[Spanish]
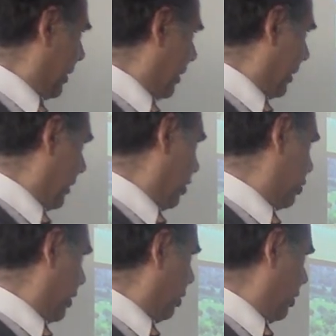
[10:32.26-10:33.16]
Eh,
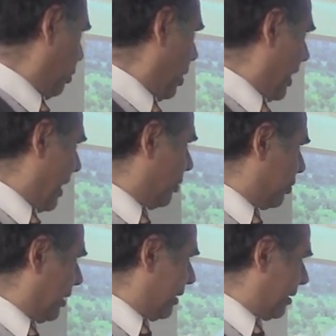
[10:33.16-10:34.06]
los
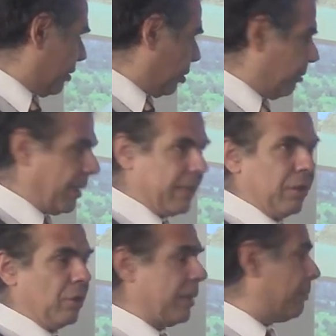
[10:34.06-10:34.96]
teotihuacanos en el centro de
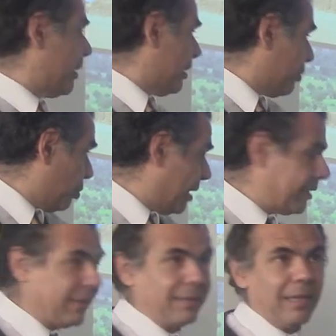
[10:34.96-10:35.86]
México también, en
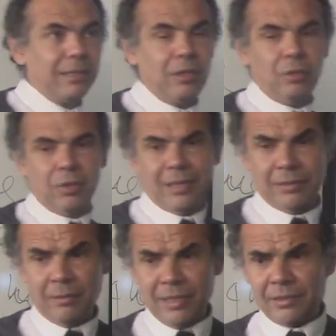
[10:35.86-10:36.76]
sudeste asiático, la
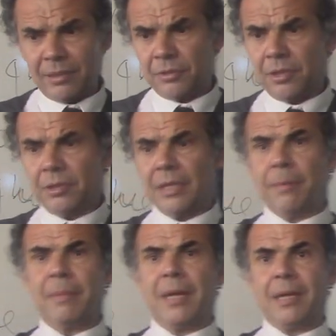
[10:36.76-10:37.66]
civilización
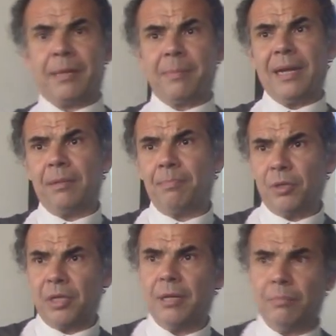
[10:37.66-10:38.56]
Khmer, por
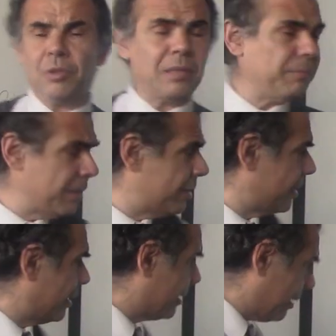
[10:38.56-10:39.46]
ejemplo, también
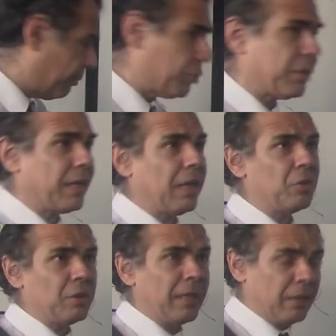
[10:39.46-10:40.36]
tiene templos
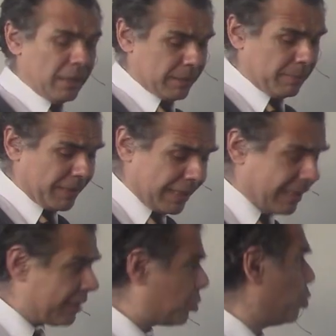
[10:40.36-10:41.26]
escalonados. De manera
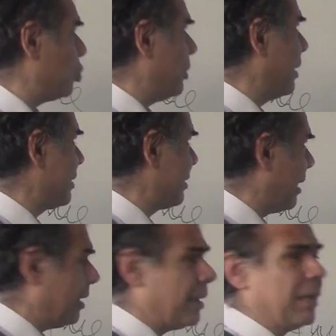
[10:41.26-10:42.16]
que es un
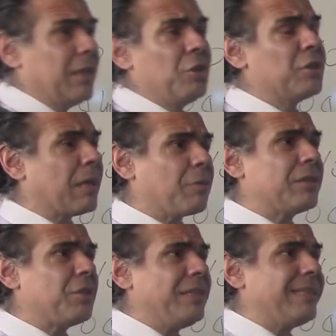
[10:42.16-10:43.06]
universal. Y otra
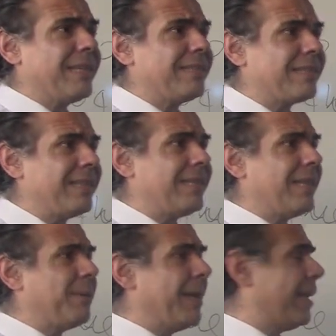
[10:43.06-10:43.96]
cuestión interesante
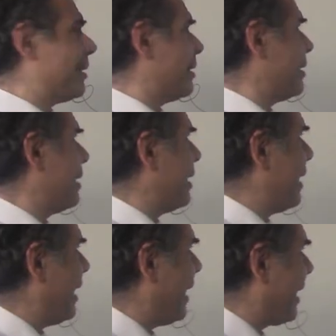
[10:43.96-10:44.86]
de ver
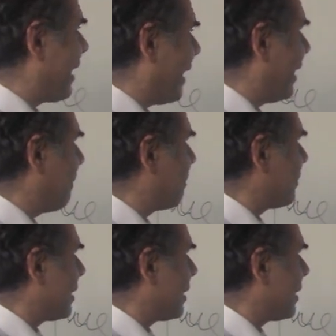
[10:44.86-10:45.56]
es que